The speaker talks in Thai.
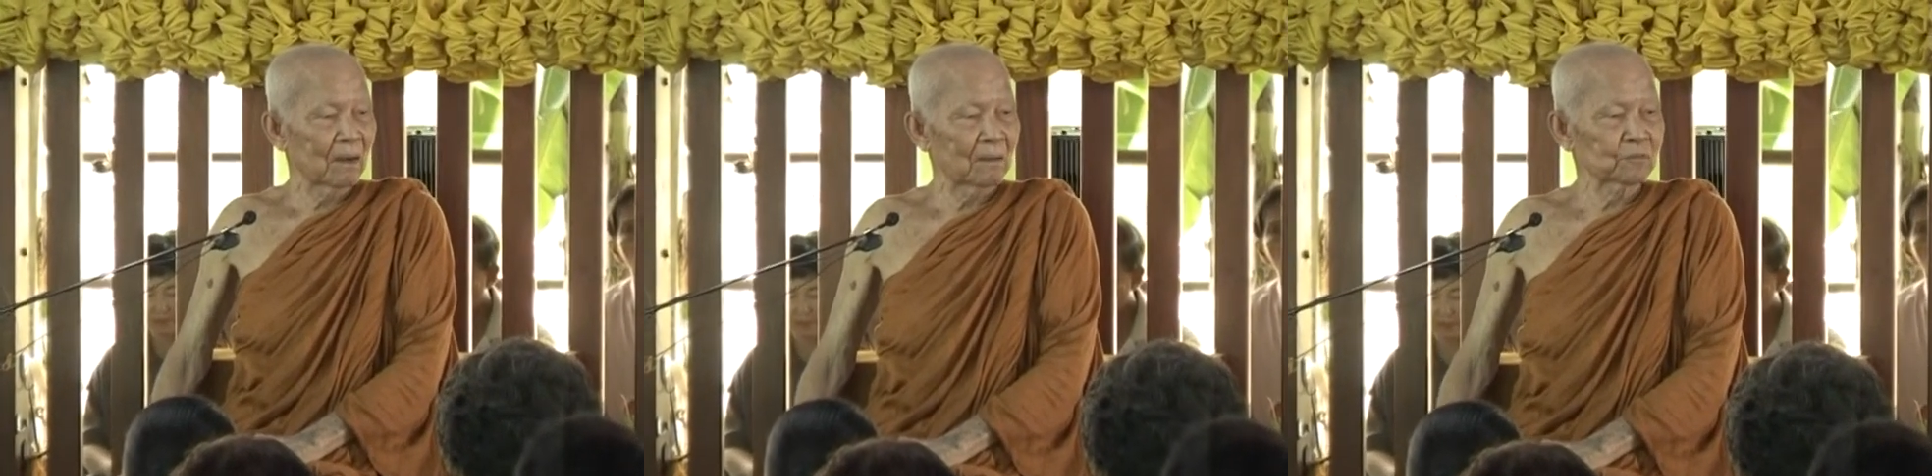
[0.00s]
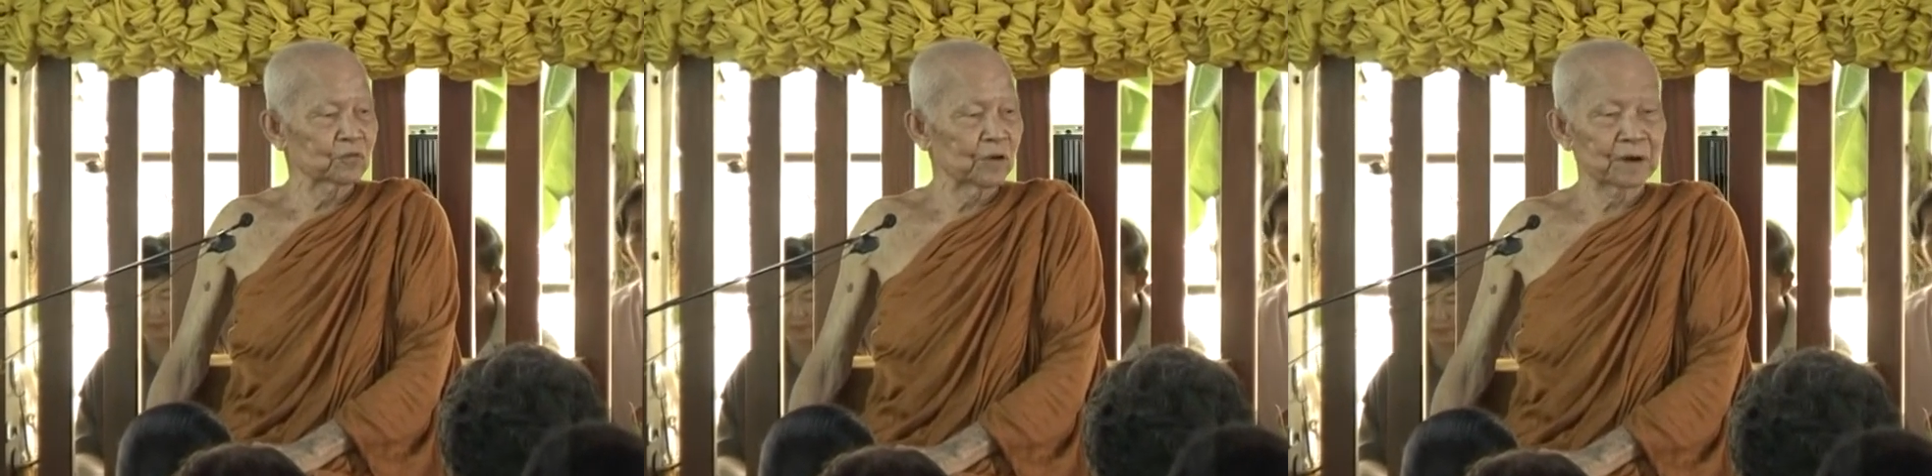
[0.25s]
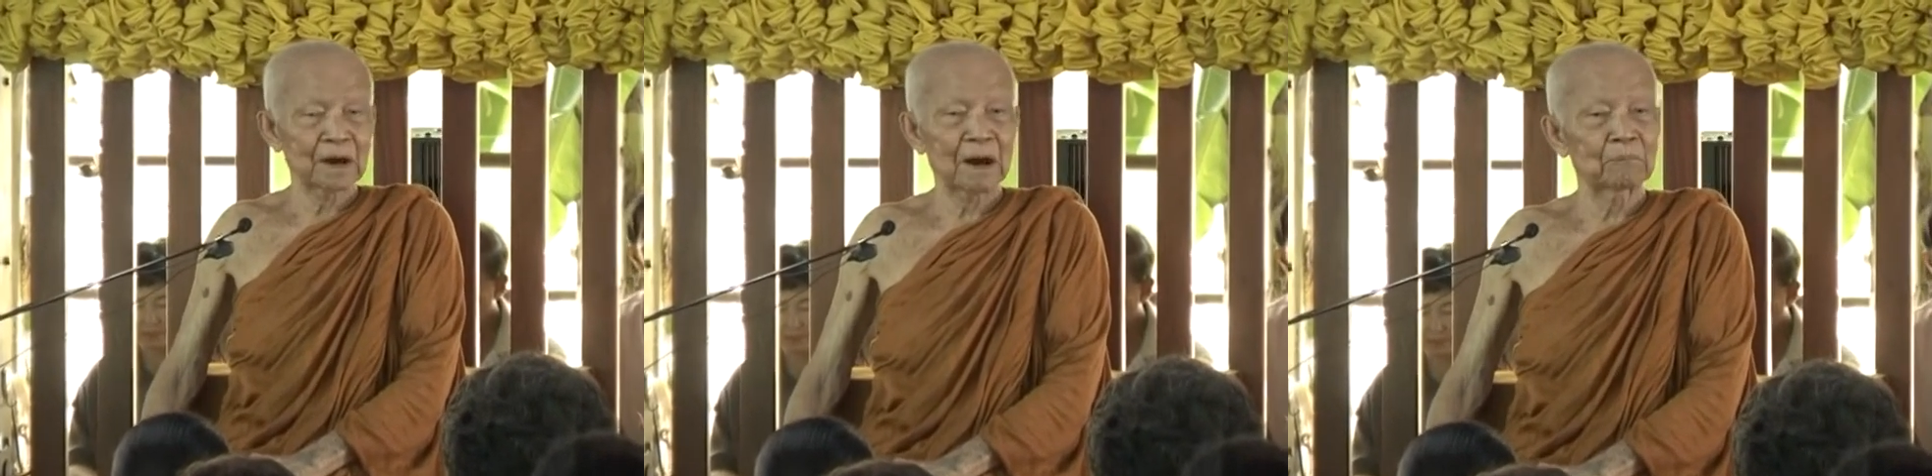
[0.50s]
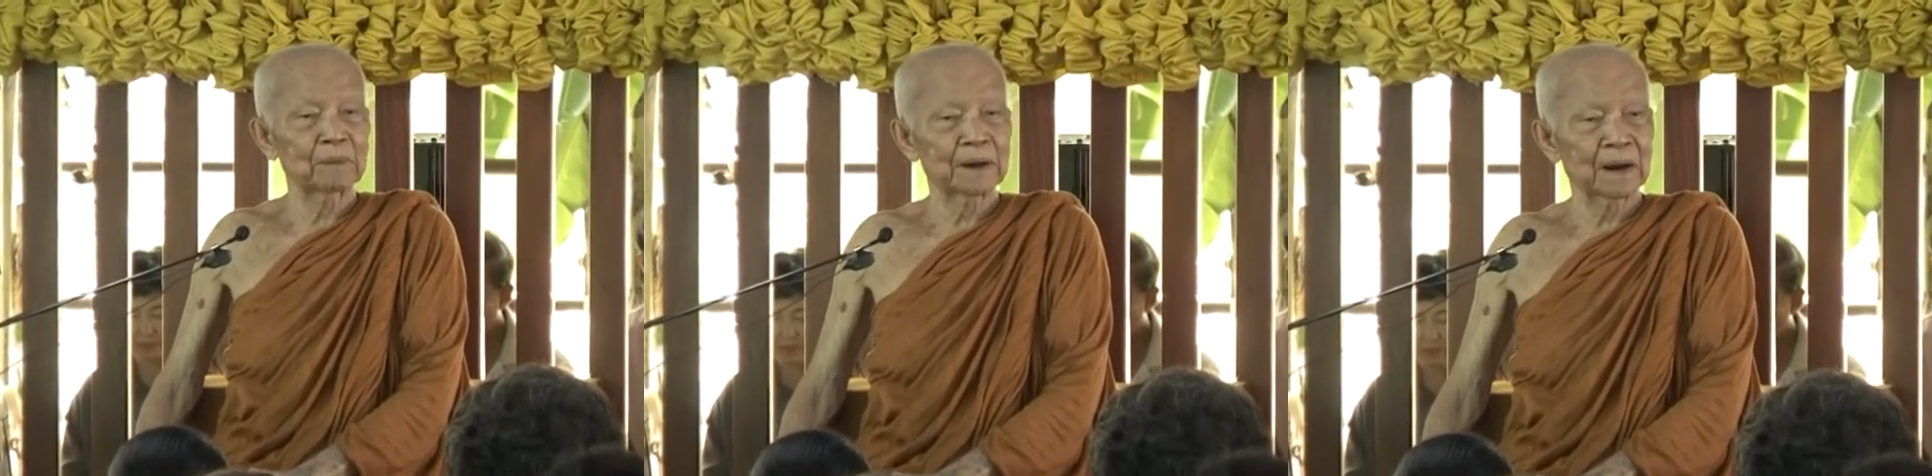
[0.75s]
วามสวยงา
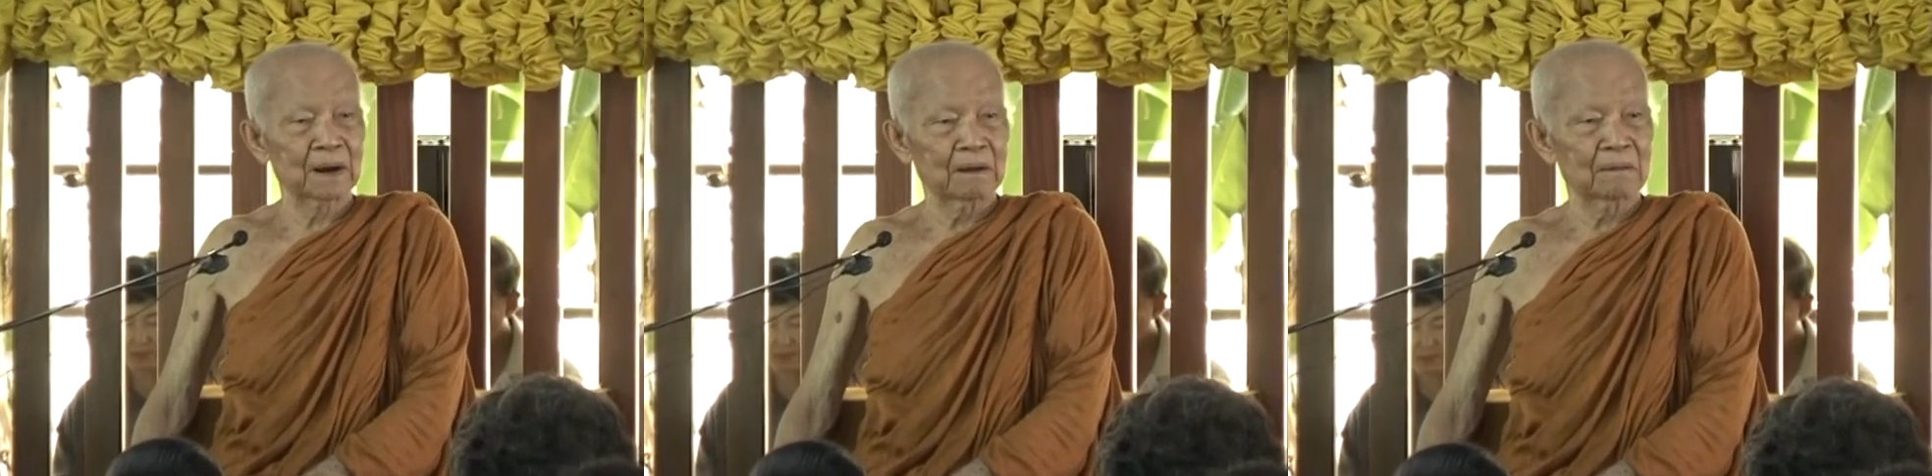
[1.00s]
มไม่ได้